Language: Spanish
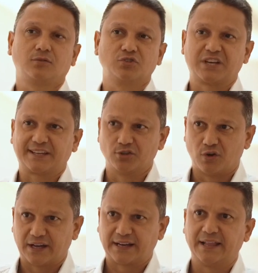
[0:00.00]
cosa que nos
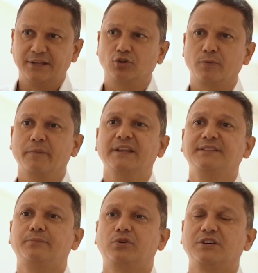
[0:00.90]
agrada
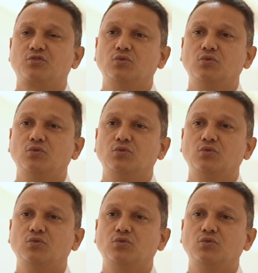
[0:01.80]
enormemente porque es